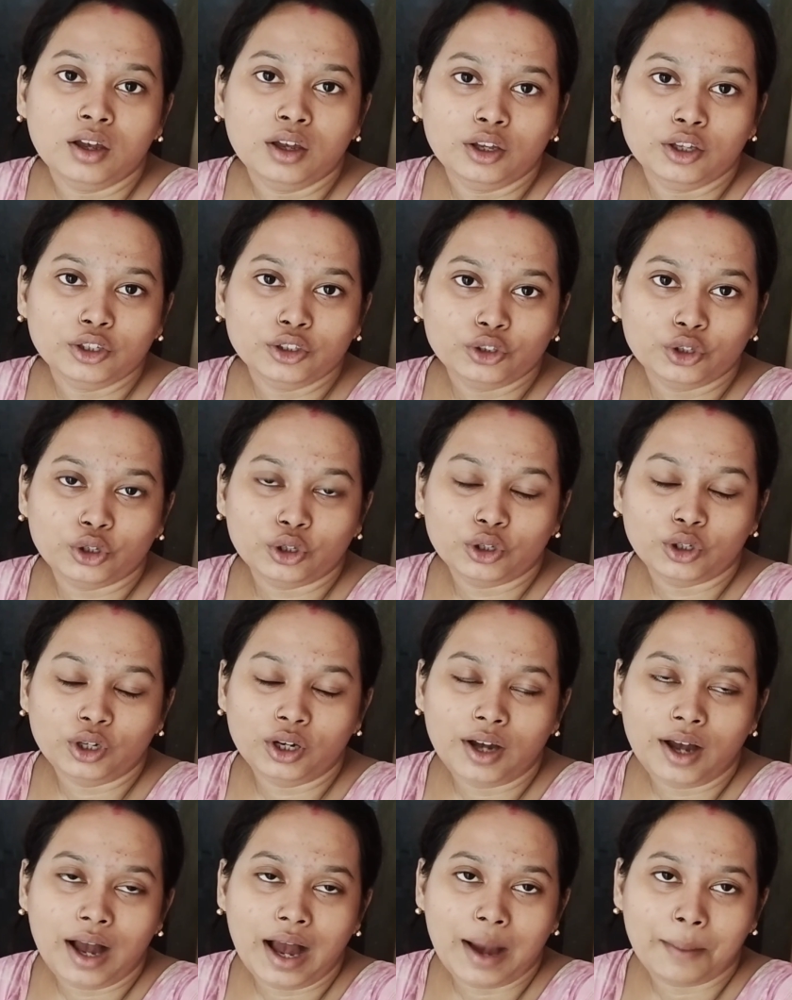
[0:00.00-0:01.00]
তো
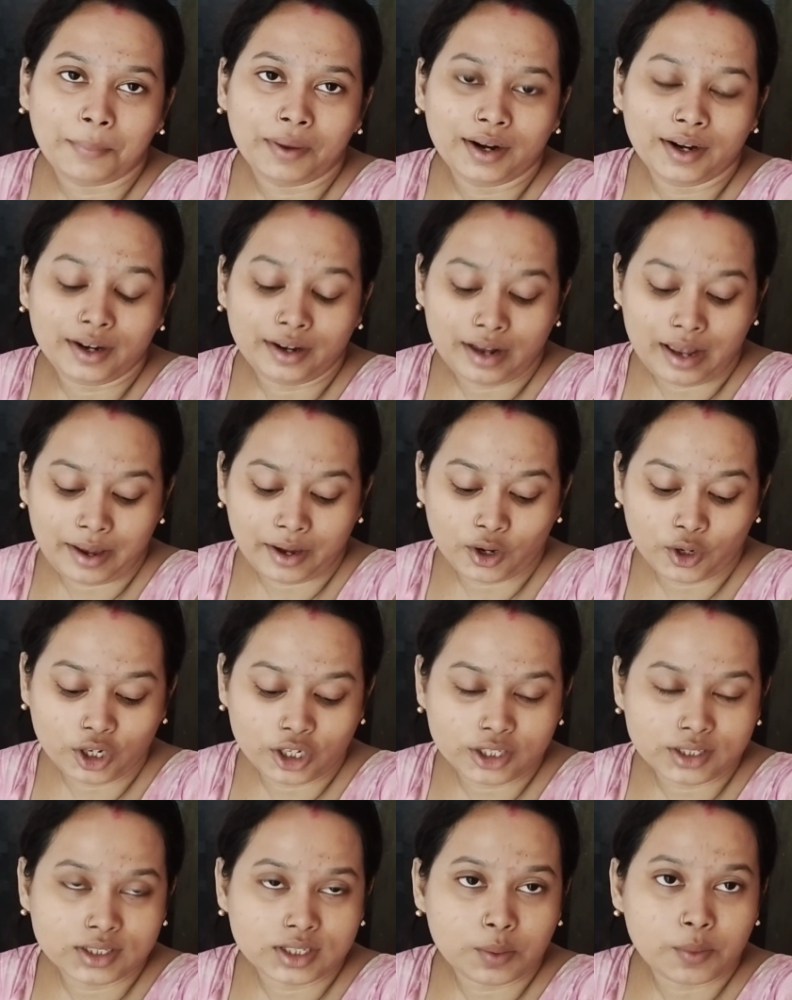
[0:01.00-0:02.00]
আমার এখন এসছি
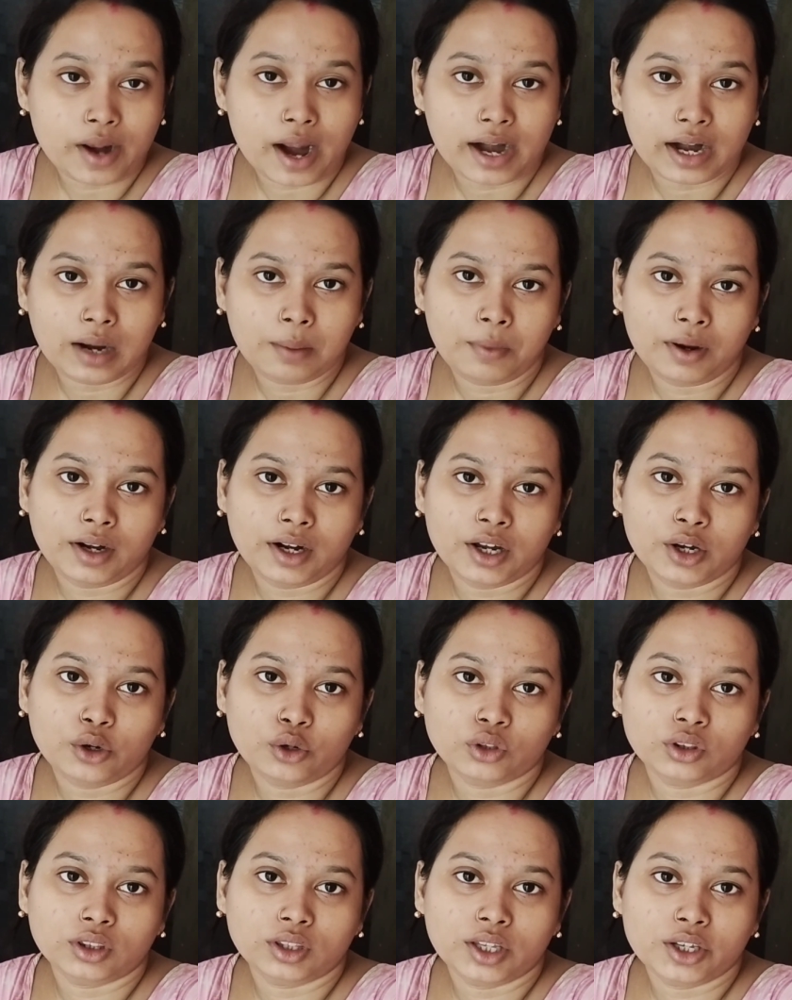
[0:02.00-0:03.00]
আমি রান্নাবান্না
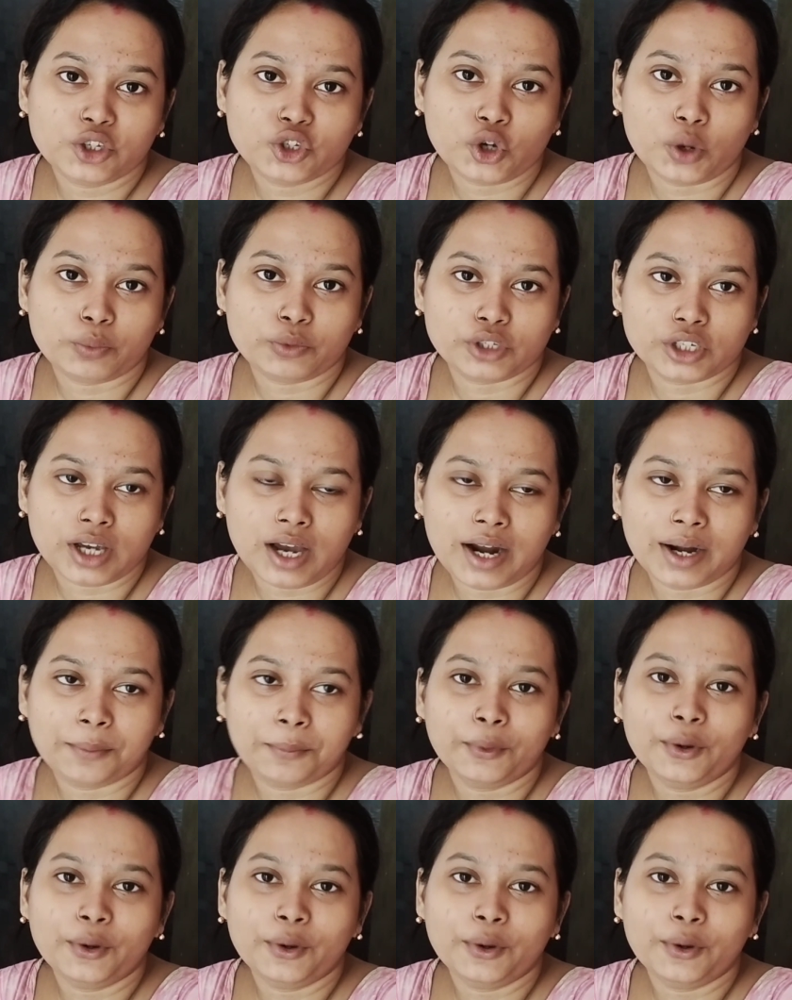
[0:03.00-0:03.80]
করতে সবজি কাটবো